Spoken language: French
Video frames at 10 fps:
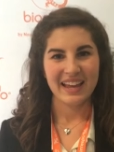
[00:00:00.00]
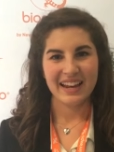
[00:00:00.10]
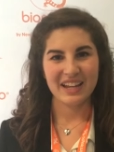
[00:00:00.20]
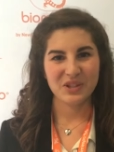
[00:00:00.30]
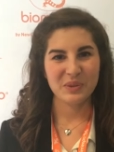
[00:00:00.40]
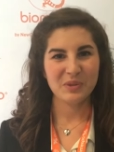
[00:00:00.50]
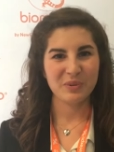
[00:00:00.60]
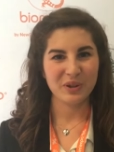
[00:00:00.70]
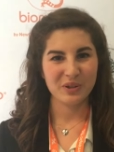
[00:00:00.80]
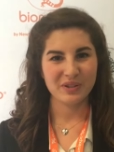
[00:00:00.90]
La suite
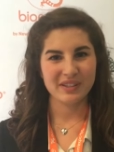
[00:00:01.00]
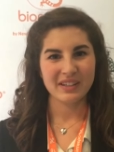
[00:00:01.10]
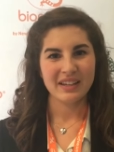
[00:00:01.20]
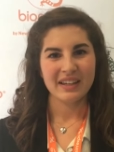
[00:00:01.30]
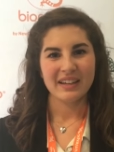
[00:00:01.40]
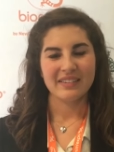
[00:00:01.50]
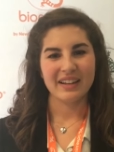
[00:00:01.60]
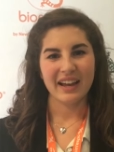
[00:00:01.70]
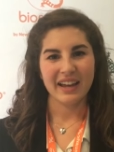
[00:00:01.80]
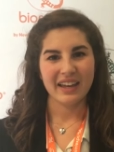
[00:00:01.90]
pour Glucy, c'est
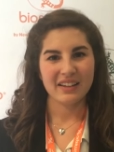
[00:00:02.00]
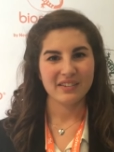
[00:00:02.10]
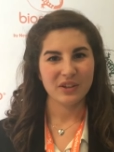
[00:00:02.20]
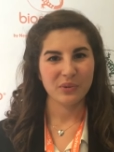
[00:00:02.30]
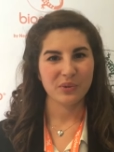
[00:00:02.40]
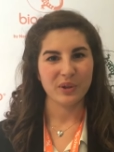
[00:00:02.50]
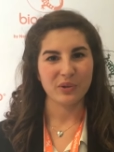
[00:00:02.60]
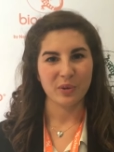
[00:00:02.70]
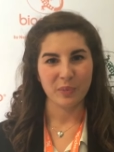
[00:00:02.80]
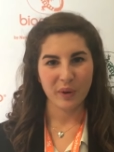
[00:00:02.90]
la réalisation de
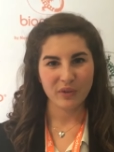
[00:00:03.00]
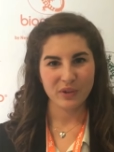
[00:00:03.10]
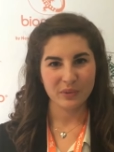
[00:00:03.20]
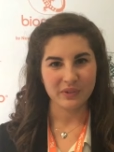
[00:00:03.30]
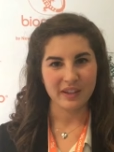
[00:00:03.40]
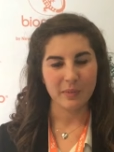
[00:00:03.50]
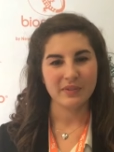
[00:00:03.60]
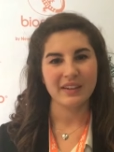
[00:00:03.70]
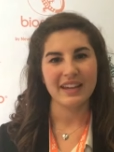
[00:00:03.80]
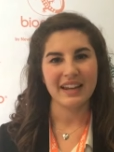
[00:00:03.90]
notre preuve de
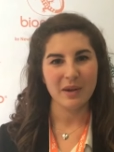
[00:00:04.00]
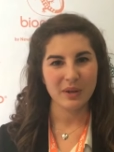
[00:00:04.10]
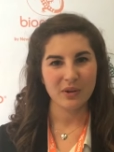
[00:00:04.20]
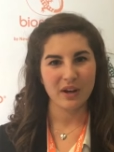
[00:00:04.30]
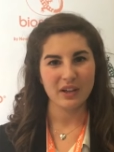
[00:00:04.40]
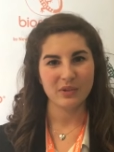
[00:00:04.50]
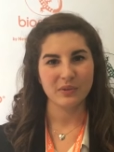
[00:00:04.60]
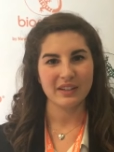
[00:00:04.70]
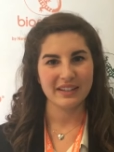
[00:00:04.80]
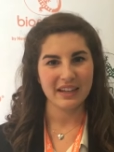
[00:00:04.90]
concept et
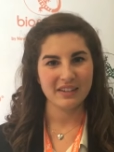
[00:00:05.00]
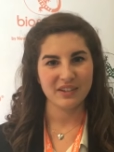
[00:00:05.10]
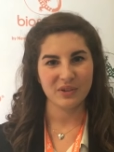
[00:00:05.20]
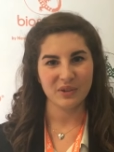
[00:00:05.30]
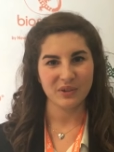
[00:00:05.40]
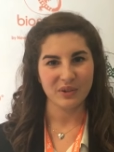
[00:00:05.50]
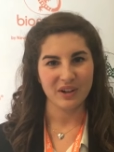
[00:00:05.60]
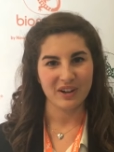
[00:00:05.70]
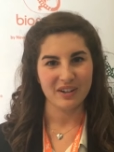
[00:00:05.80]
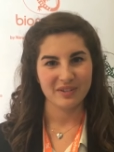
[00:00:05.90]
l'amélioration des qualités de notre
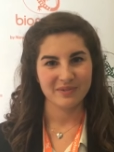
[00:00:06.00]
colle.